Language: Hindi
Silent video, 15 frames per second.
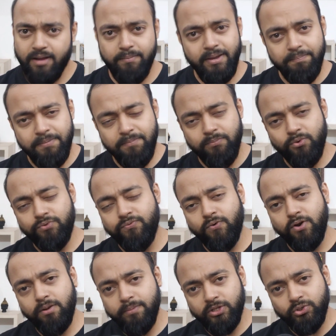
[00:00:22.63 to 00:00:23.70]
हमें अपने
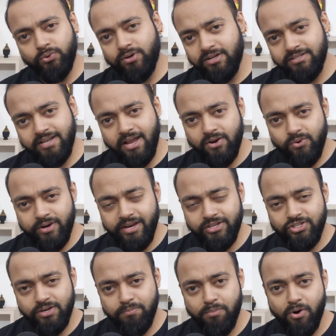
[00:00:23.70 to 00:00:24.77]
पोर्टफोलियो में थोड़ा सा
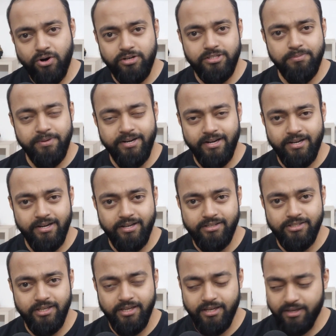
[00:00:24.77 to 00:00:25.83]
एलोकेशन बॉन्ड्स में
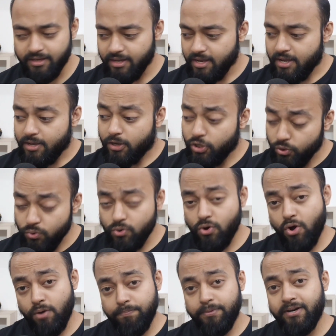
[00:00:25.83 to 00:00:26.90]
रखना चाहिए क्यों
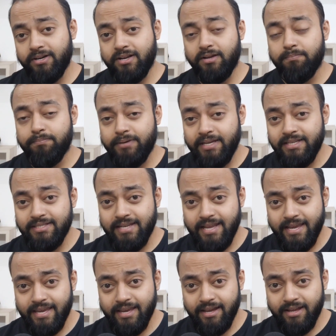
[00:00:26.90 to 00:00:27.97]
कॉपोरेट कंपनीज
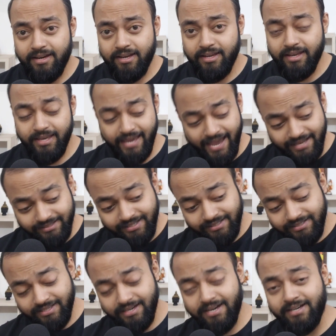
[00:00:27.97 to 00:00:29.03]
लेके आ रही हैं
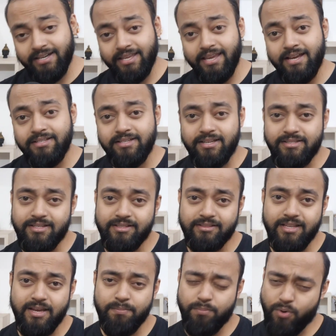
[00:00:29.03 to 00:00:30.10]
कैसे सिलेक्ट किया जा
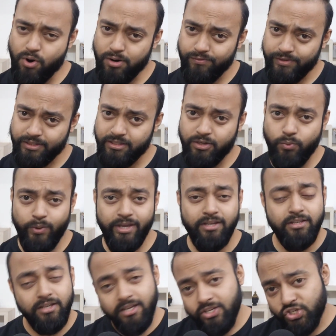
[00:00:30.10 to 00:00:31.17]
सकता है बॉन्ड विद अ
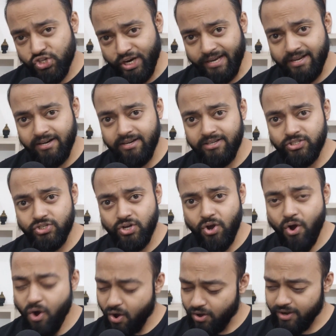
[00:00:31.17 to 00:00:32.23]
क्विक चेकलिस्ट
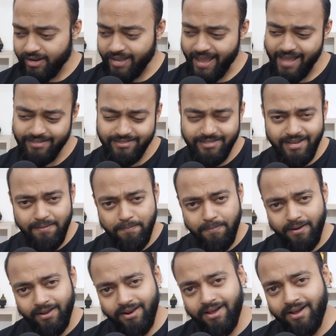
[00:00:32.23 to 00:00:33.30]
और कैसे
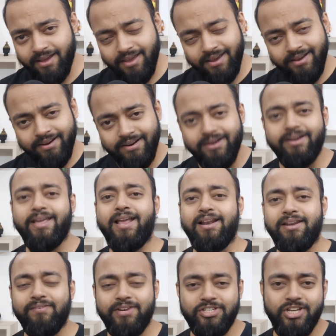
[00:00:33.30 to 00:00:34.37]
भला एक
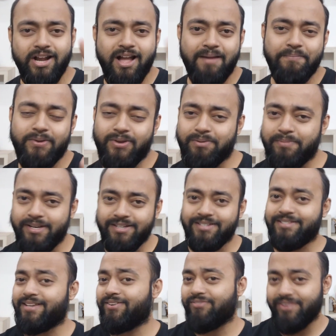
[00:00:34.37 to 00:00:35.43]
रिटेल निवेशक आपके और मेरे
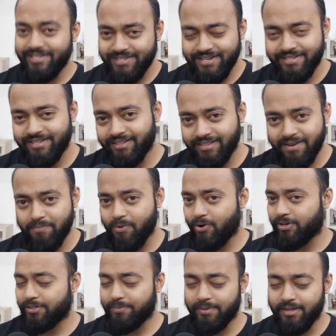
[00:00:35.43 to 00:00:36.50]
जैसे इन्वेस्ट कर सकता है
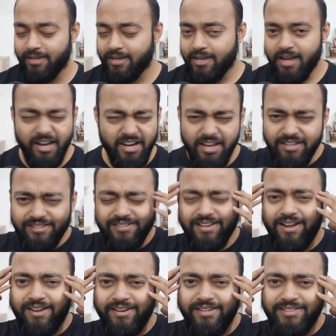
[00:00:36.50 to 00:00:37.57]
बॉन्ड्स में अगर ये
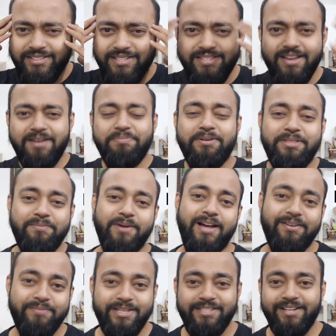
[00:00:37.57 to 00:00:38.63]
सारी चीज़ें आपके
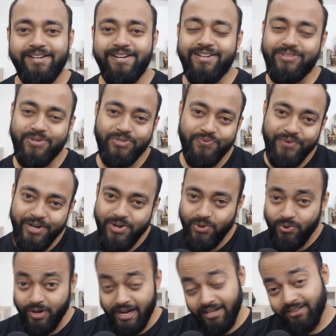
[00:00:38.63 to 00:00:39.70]
दिमाग में चल रही हैं तो इस
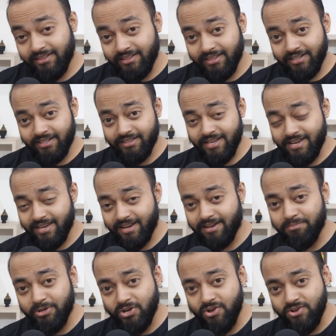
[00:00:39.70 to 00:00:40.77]
वीडियो को अंत तक
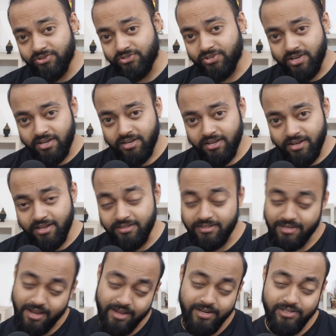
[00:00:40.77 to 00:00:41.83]
देखिएगा बिकॉज इन
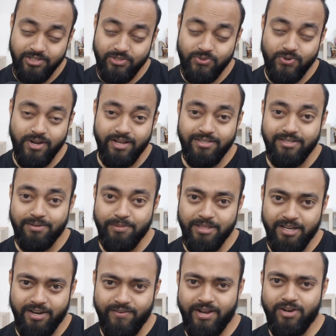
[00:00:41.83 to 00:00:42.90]
सारी चीज़ों का आंसर
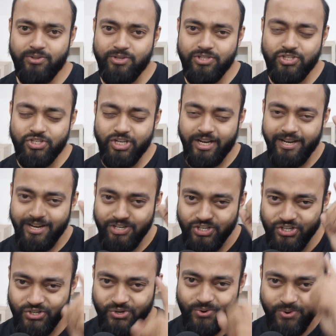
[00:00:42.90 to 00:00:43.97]
मैं देने वाला हूं तो चलिए
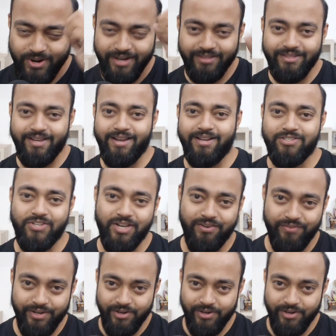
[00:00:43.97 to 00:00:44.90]
शुरू करते हैं आज का ये